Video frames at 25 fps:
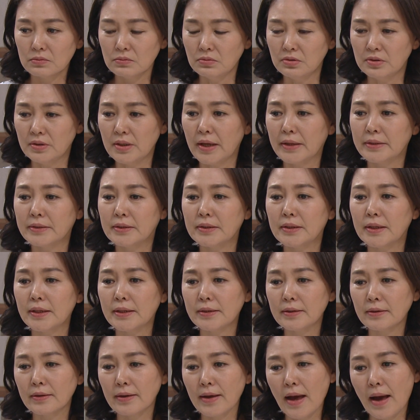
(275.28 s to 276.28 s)
우리 애들이
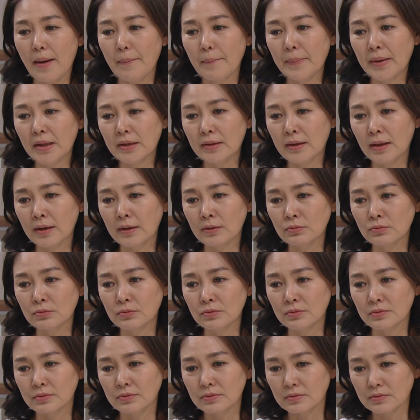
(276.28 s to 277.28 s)
이렇게 안
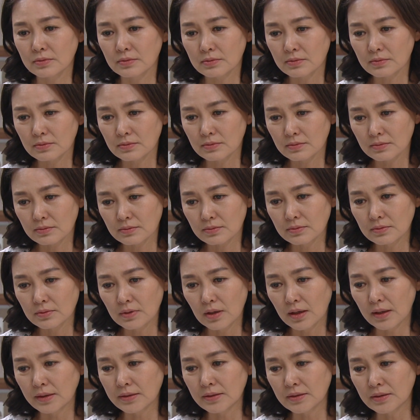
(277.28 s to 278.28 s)
만나고
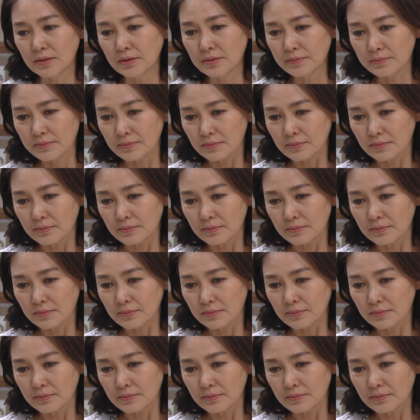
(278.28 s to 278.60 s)
아니